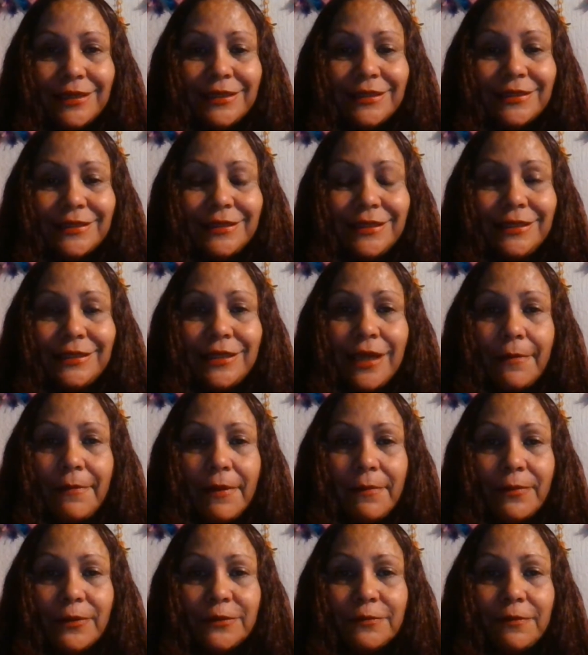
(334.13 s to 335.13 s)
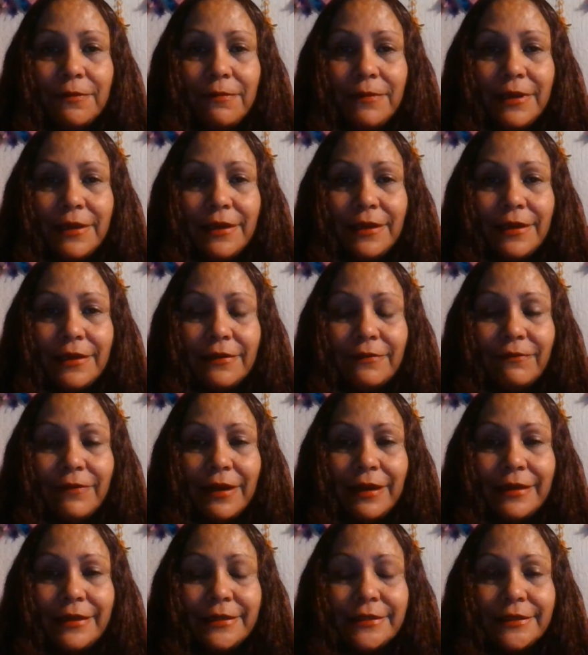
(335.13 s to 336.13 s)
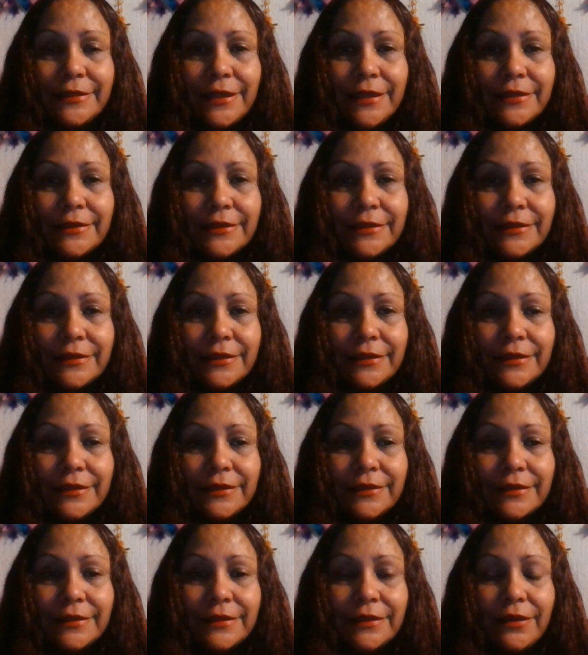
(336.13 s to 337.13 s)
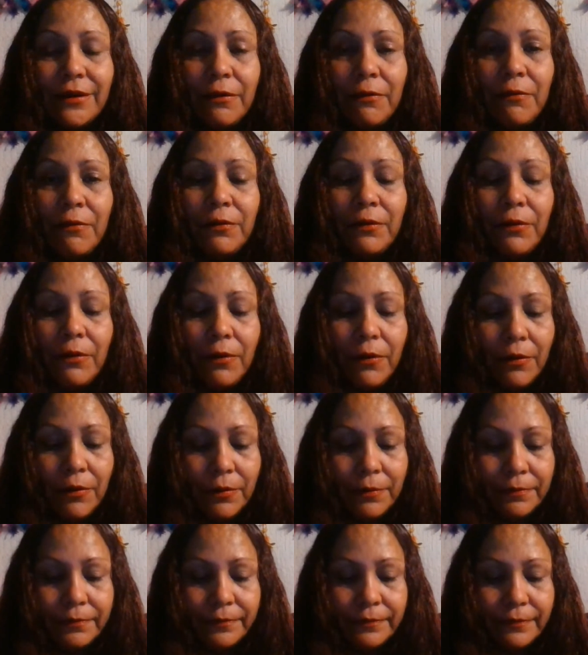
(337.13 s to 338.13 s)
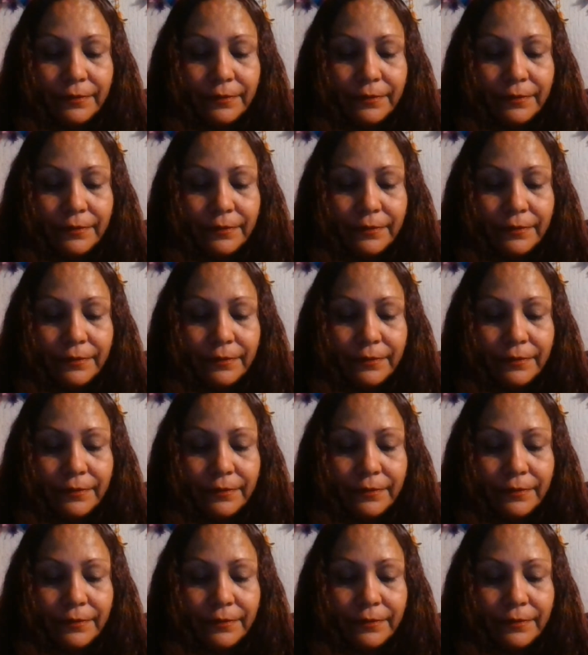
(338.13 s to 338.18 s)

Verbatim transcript: si sabemos vivir felices o no.